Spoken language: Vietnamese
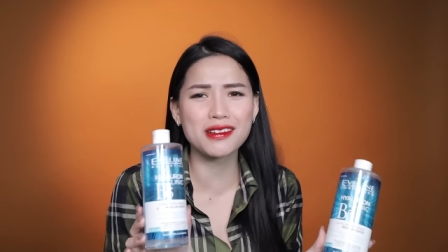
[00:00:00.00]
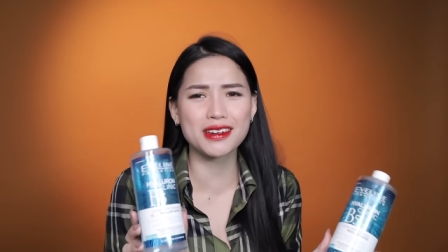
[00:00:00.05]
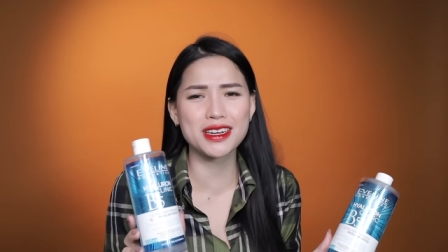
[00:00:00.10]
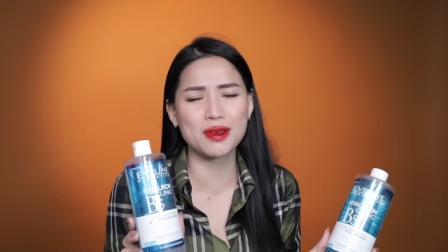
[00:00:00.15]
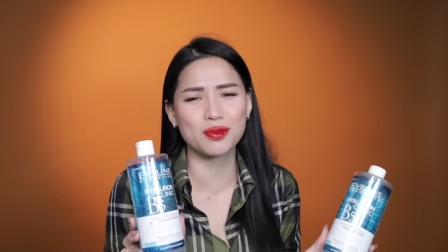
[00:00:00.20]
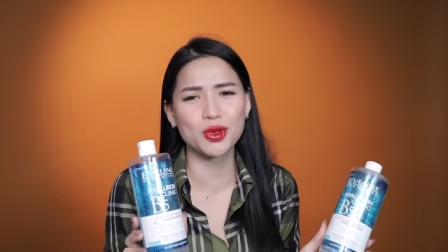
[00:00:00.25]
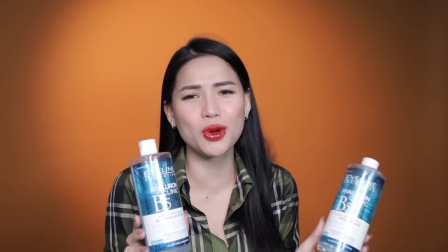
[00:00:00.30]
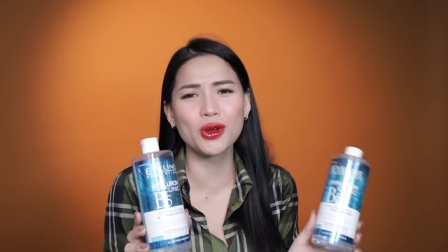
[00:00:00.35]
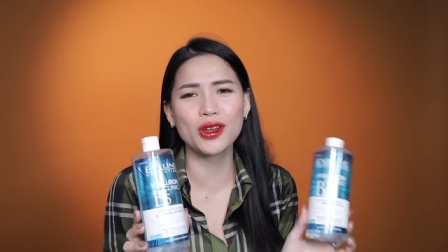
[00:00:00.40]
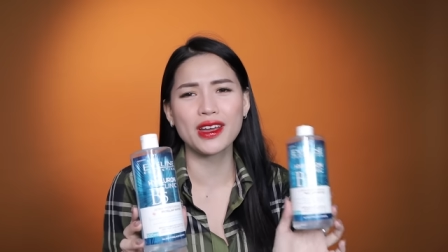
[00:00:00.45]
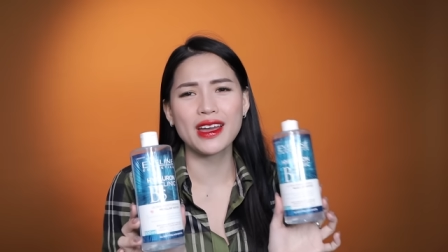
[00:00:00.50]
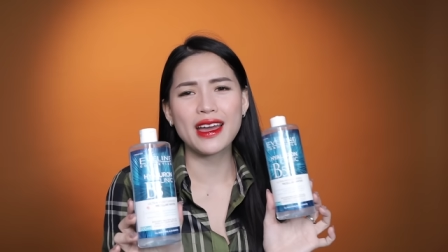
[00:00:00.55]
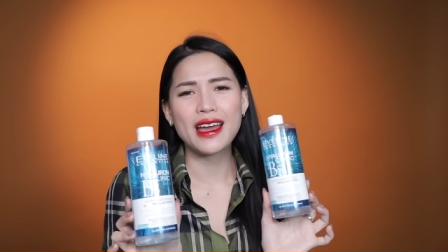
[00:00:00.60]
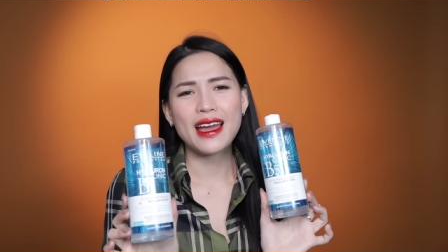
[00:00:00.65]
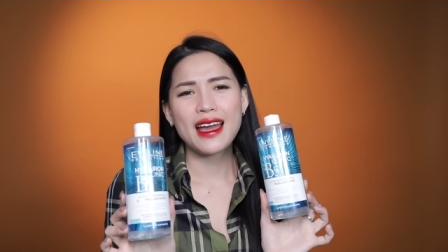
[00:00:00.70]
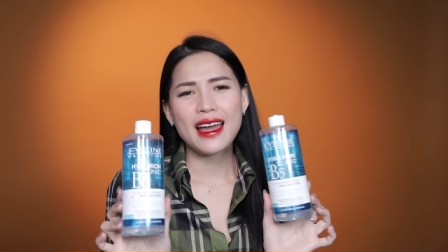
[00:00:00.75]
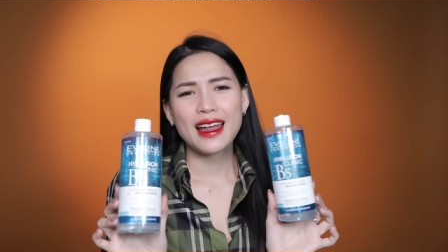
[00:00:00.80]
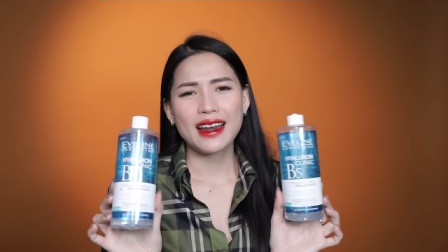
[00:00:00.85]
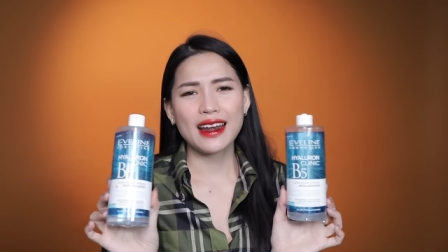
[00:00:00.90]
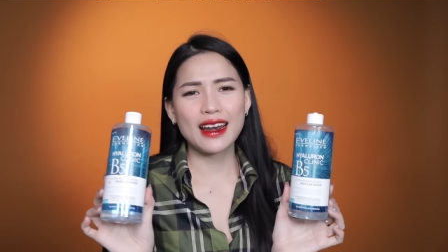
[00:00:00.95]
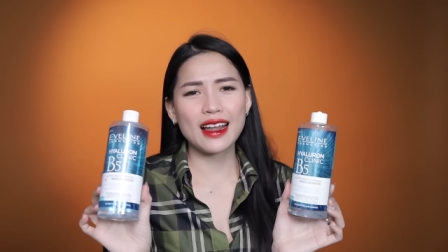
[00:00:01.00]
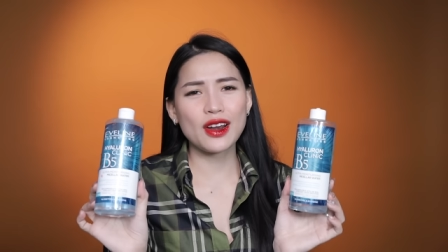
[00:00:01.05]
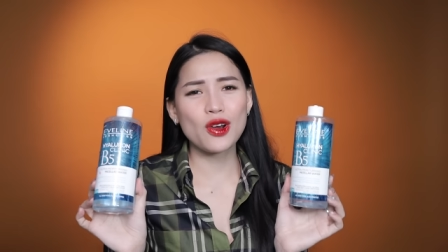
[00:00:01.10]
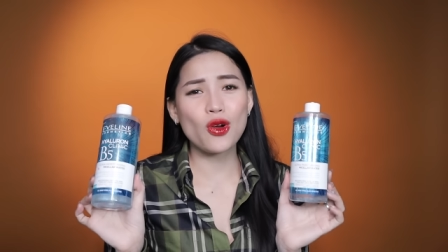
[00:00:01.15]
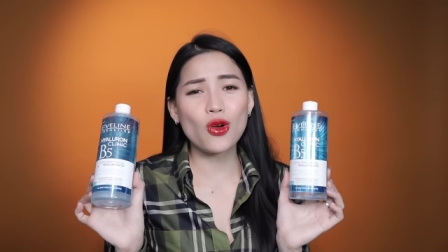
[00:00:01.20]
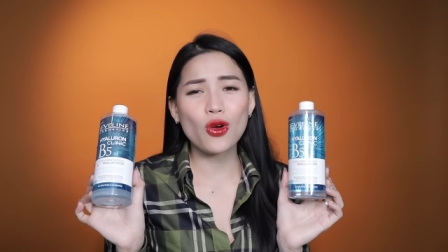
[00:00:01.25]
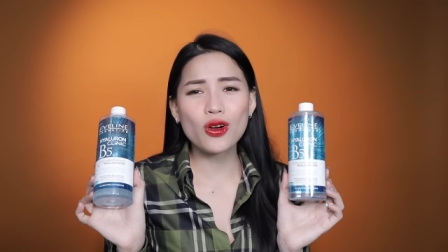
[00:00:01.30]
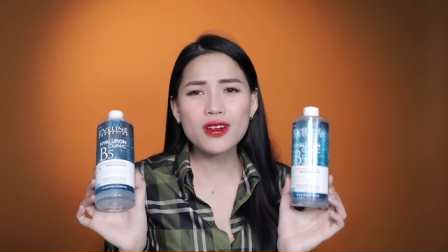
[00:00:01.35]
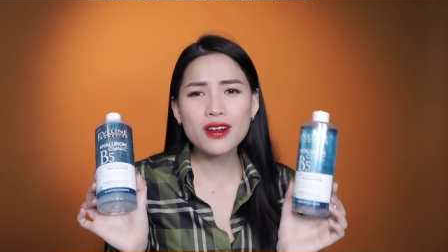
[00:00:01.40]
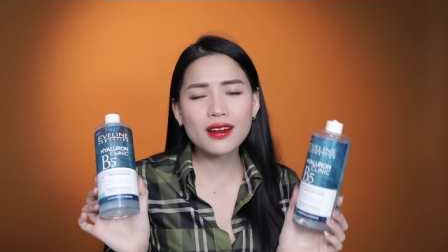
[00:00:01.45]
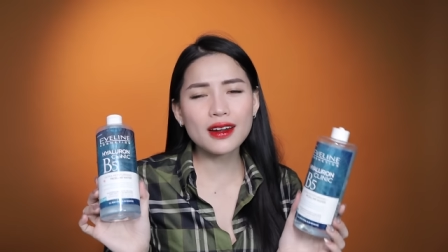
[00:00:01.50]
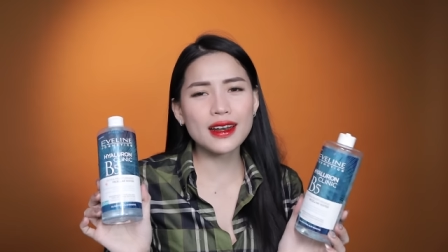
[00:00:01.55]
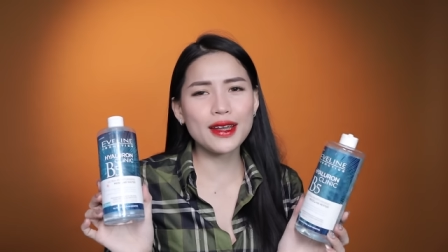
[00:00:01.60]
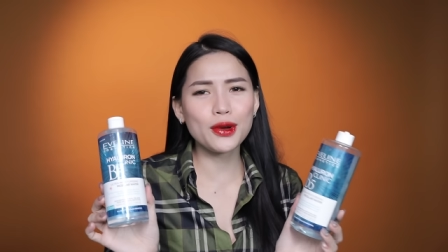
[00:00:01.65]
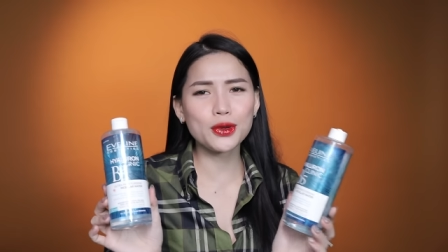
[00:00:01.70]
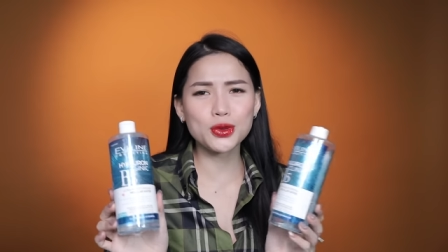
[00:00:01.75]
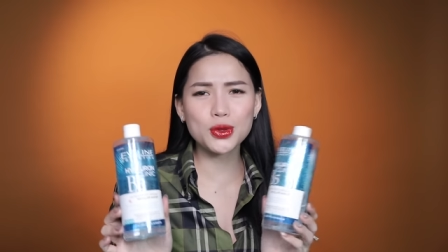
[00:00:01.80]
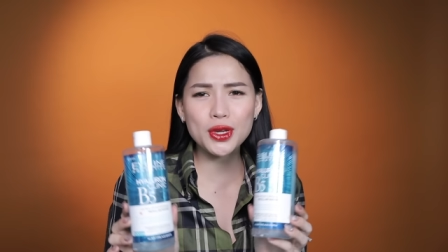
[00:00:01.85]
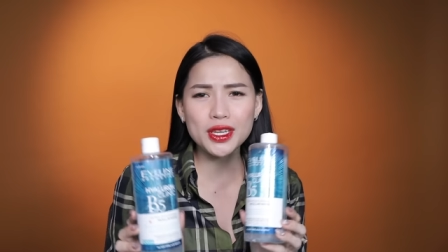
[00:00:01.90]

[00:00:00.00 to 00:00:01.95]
nhược điểm thôi, là nó có hương liệu.